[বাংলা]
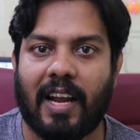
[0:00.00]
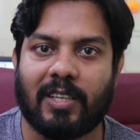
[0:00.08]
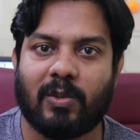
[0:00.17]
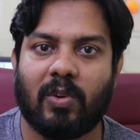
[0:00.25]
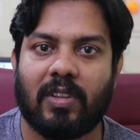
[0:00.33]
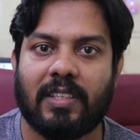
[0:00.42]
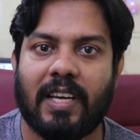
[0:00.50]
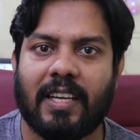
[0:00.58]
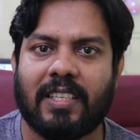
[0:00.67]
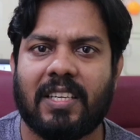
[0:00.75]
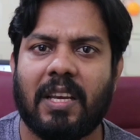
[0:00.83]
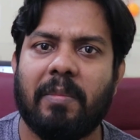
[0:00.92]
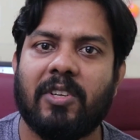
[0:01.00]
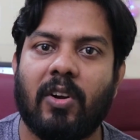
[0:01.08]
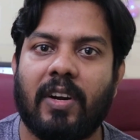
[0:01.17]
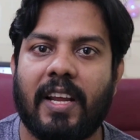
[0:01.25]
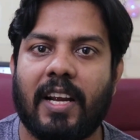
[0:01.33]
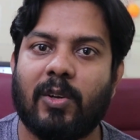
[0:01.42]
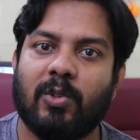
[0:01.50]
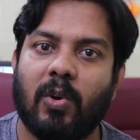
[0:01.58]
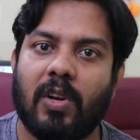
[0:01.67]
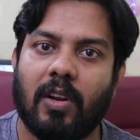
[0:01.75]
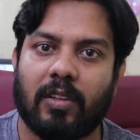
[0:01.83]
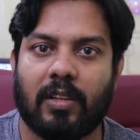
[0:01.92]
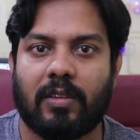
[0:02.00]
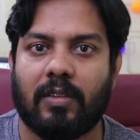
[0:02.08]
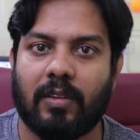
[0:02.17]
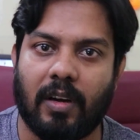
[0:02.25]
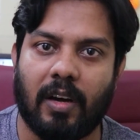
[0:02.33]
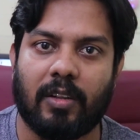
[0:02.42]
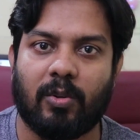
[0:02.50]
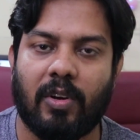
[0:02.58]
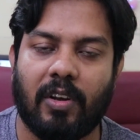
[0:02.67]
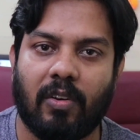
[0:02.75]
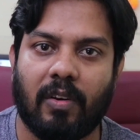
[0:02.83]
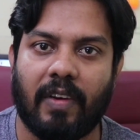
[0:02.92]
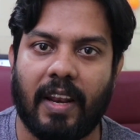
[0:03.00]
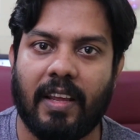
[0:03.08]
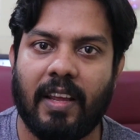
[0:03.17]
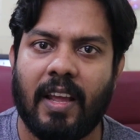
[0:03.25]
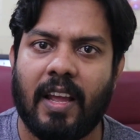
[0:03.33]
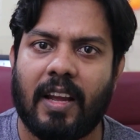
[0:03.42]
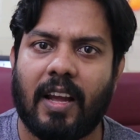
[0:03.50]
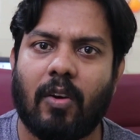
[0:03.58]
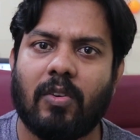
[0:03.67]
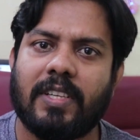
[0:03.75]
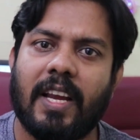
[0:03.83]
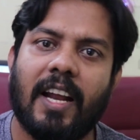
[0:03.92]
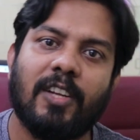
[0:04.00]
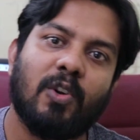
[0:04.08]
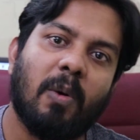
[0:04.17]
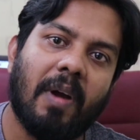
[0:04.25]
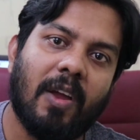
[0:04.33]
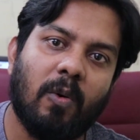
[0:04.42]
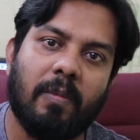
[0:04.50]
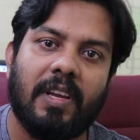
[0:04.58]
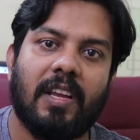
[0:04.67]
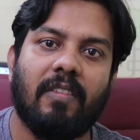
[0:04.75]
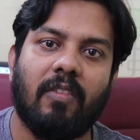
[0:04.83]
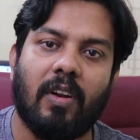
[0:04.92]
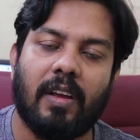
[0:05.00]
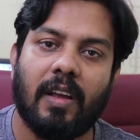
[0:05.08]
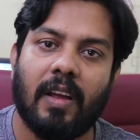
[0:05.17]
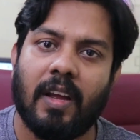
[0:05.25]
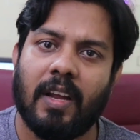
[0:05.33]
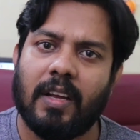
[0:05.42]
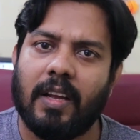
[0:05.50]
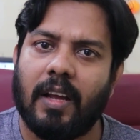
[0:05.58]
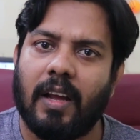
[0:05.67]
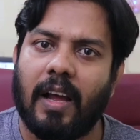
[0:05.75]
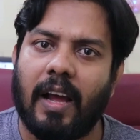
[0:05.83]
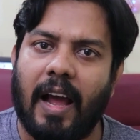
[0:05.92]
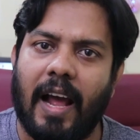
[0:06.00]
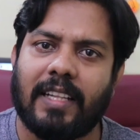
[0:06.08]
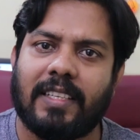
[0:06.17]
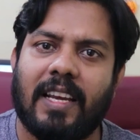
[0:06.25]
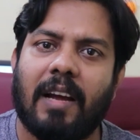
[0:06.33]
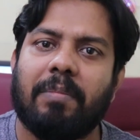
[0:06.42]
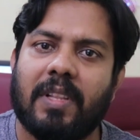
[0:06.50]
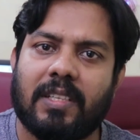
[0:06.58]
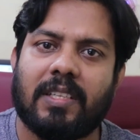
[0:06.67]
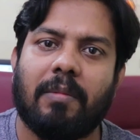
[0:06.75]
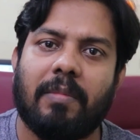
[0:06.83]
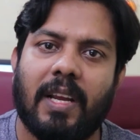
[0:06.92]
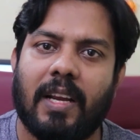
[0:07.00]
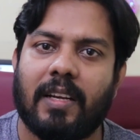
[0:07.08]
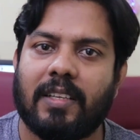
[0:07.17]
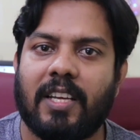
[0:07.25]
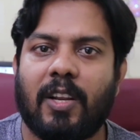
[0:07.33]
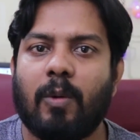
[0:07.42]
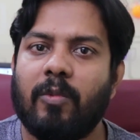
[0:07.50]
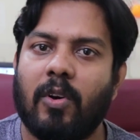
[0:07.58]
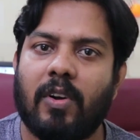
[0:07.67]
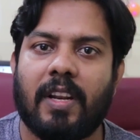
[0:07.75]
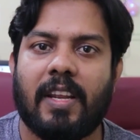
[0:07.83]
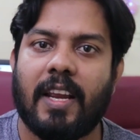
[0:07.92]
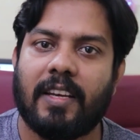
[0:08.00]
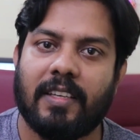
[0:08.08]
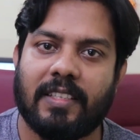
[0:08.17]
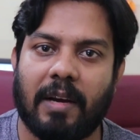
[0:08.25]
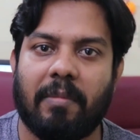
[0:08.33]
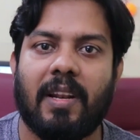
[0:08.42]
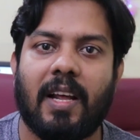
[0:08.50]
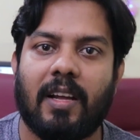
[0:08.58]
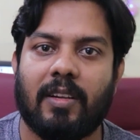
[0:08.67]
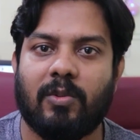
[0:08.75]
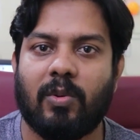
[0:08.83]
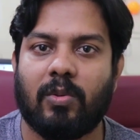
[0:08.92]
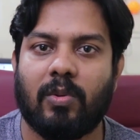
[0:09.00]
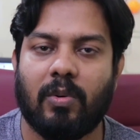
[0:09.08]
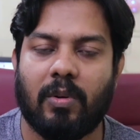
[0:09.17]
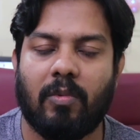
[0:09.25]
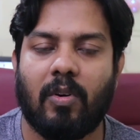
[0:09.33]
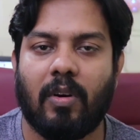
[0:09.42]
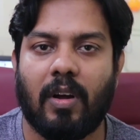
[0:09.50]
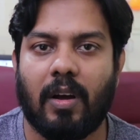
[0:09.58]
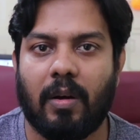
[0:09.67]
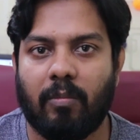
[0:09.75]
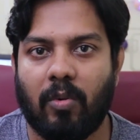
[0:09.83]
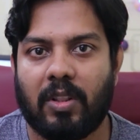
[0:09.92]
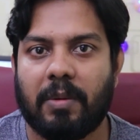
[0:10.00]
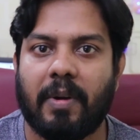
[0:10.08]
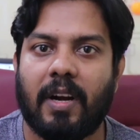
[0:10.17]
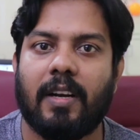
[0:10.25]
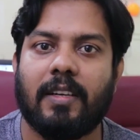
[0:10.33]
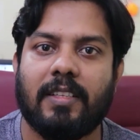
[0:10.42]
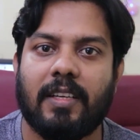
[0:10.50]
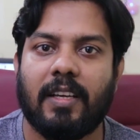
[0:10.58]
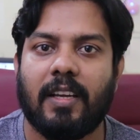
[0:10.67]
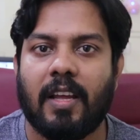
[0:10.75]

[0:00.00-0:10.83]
কাজ করতে যাক সেই বিষয়টাই একটু জটিলতা তৈরি করে ফেলে কারণ সেখানে সবাই হুমড়ি খেয়ে ফলে আজকে আপনাদের সামনে সেরকম ধরনেরই একটি ঝামেলা যুক্ত এবং বলতে পারেন যে